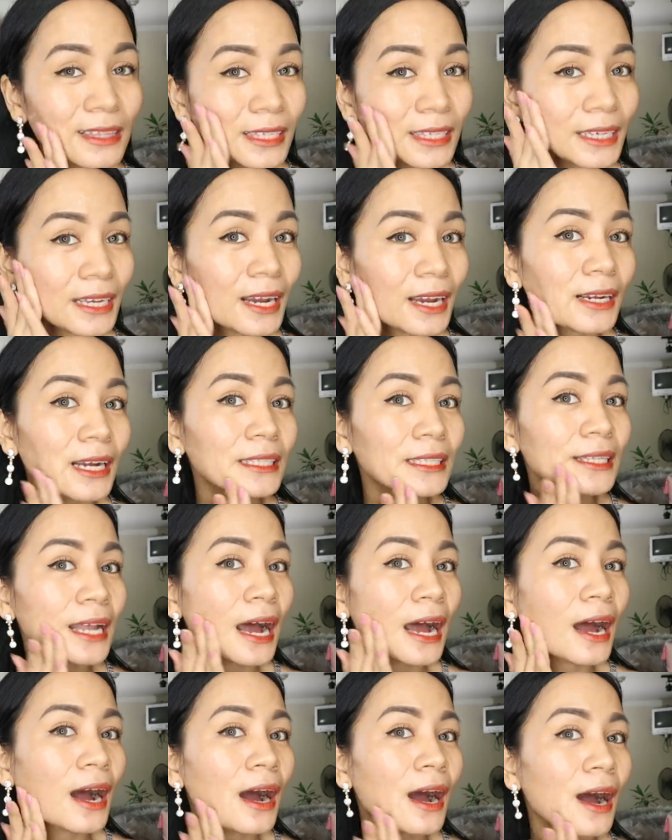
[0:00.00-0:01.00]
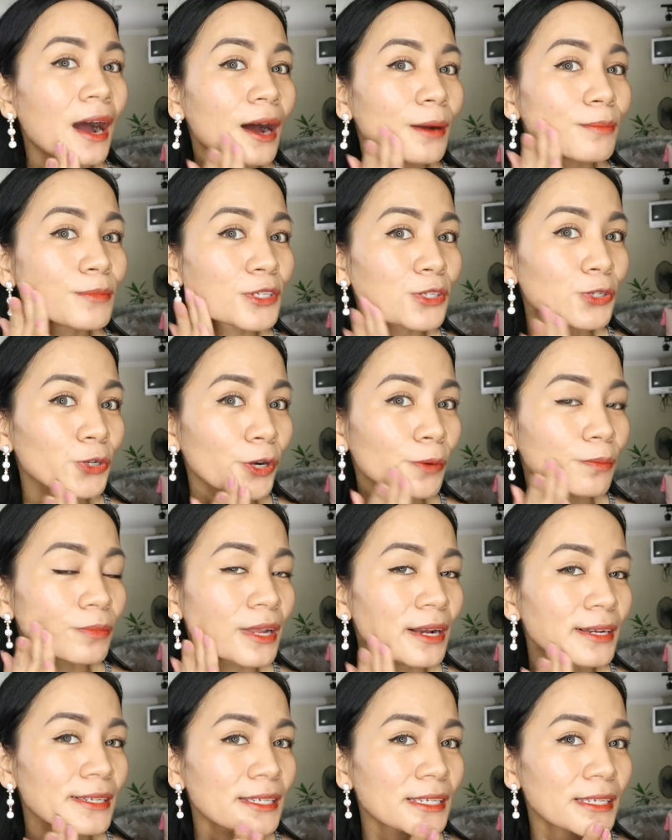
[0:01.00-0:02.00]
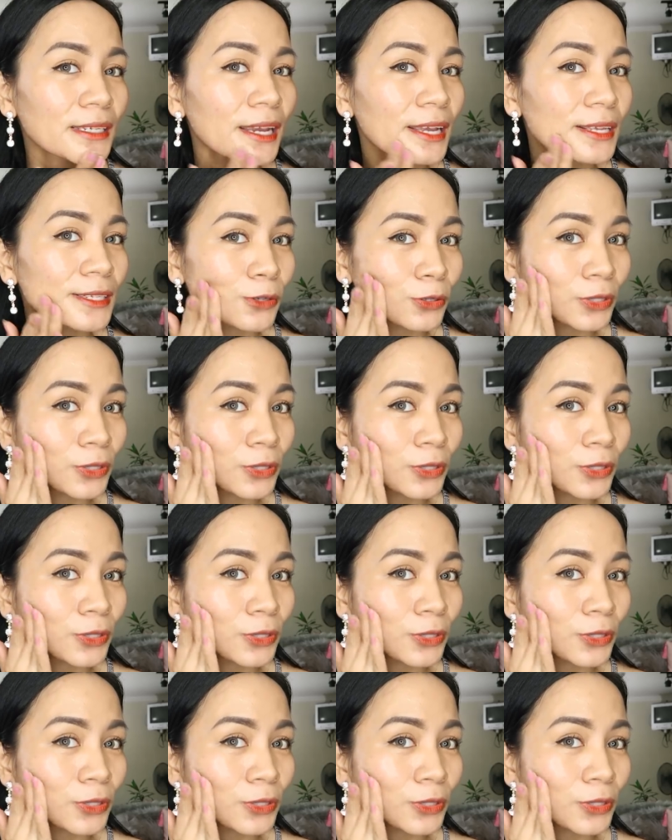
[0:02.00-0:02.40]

Hindi agad na uh, absorb ng skin.